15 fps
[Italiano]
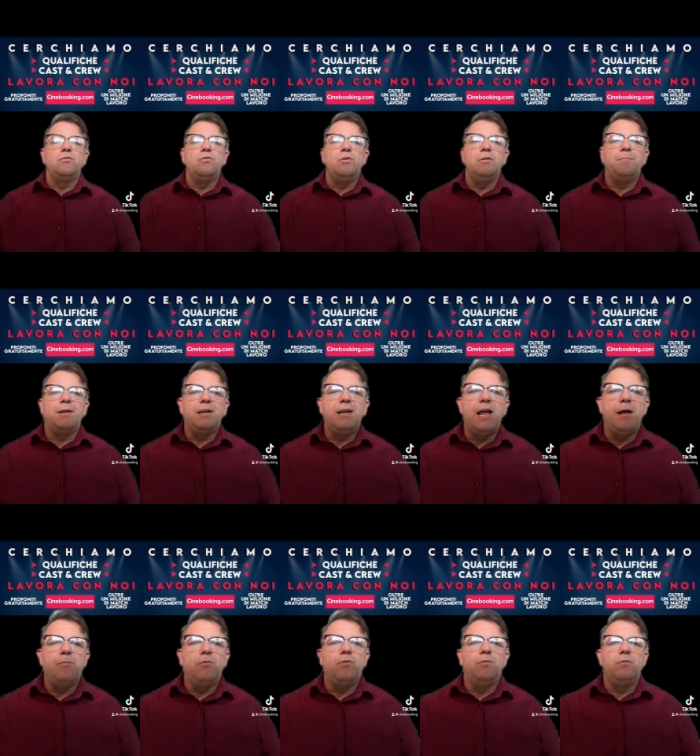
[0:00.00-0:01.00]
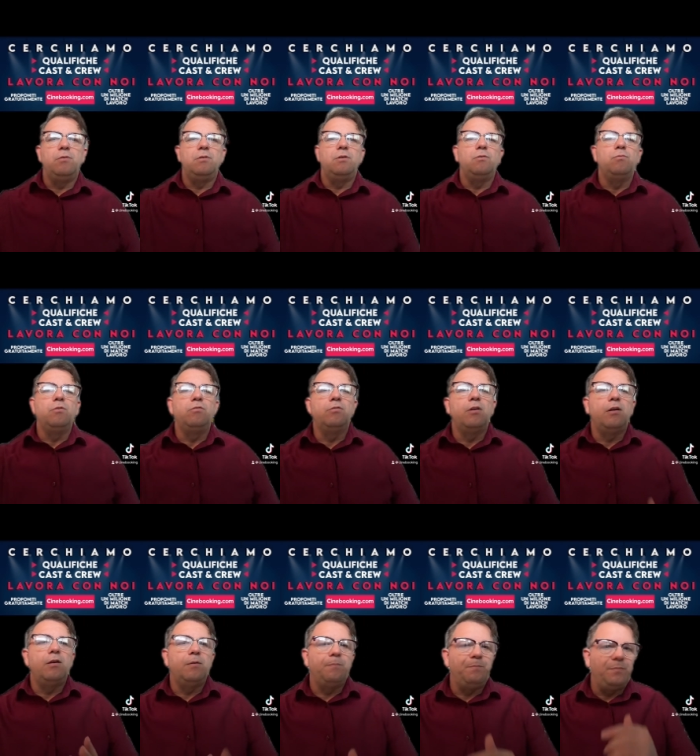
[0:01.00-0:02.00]
noi parliamo in
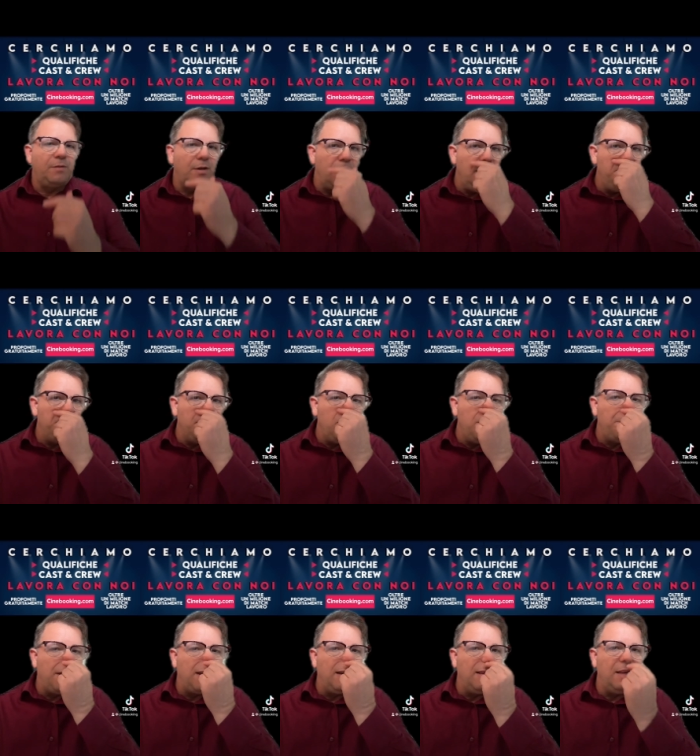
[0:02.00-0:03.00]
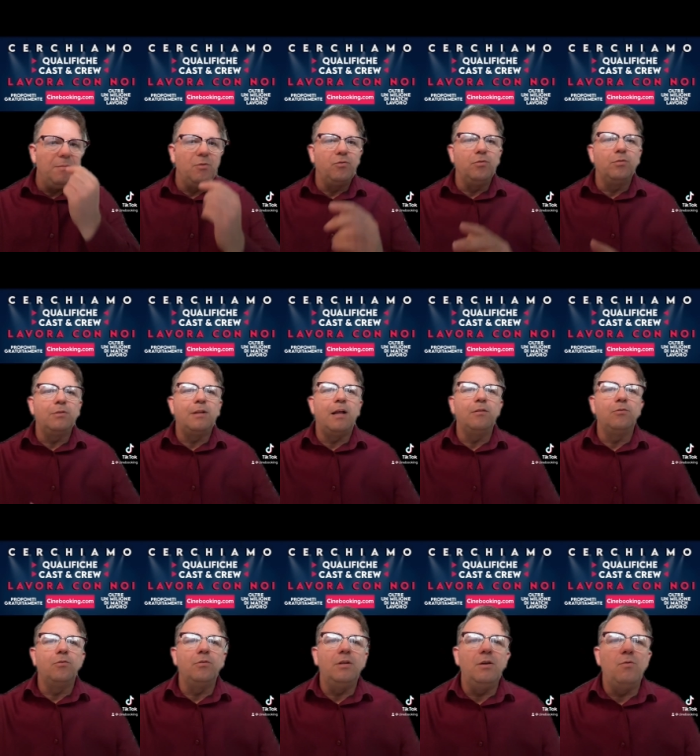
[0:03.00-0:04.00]
questa clip, noi parleremo
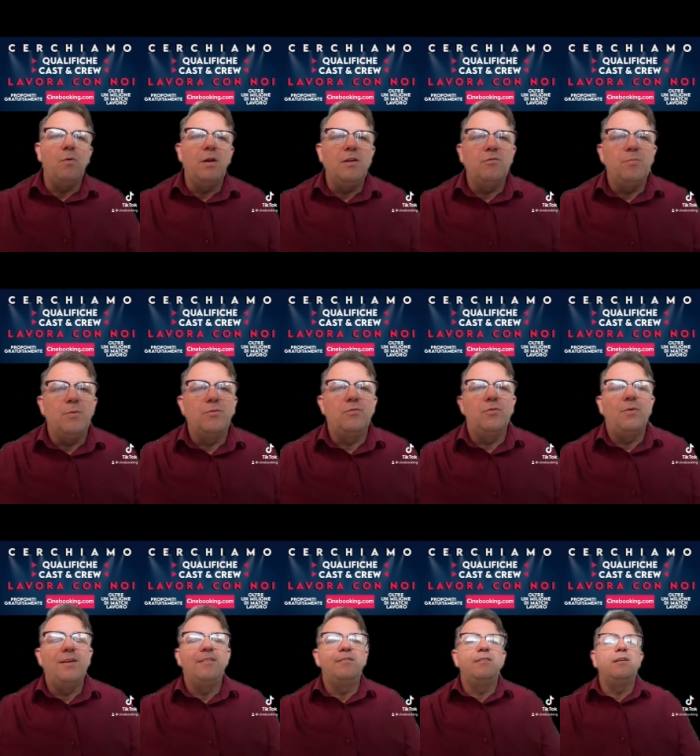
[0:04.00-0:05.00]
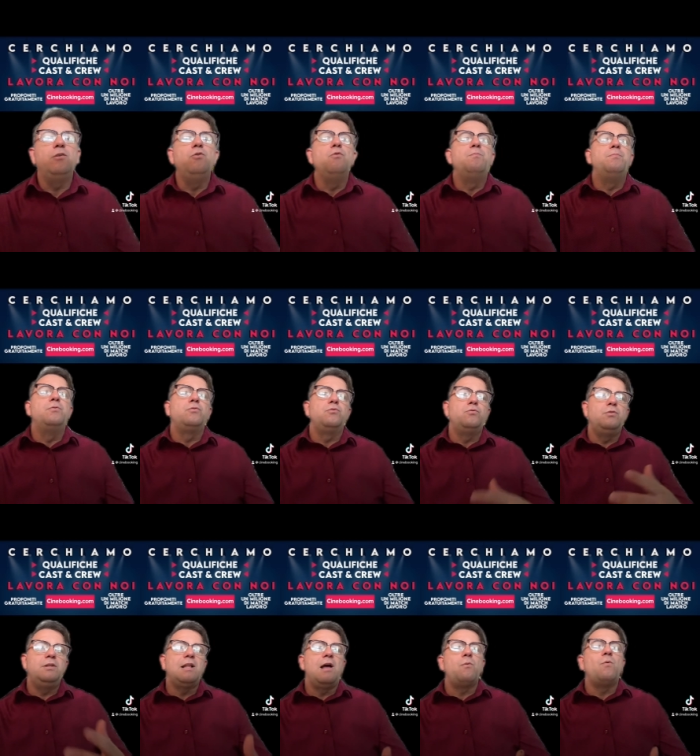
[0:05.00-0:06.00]
soltanto di quali possono essere le
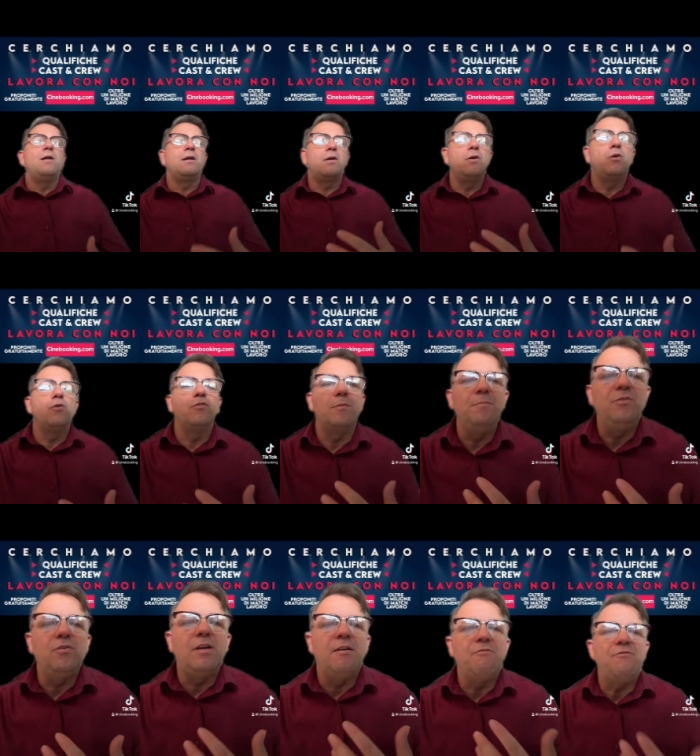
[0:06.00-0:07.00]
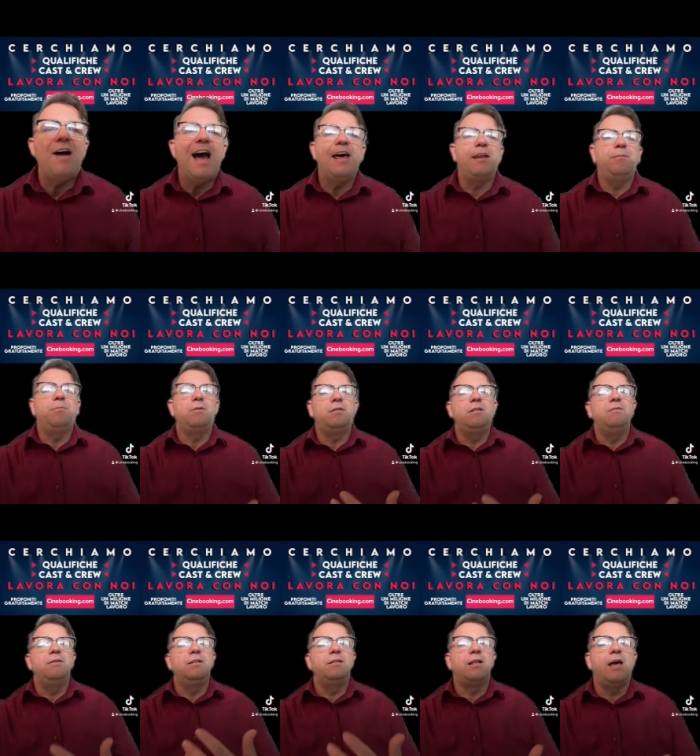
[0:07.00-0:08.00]
opportunità, qual- che cosa bisogna fare per
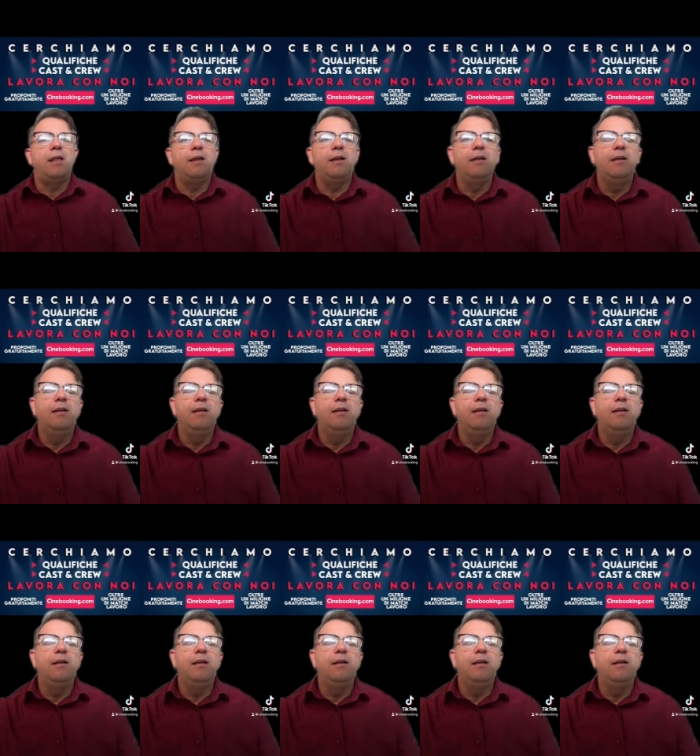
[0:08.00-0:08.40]
diventare,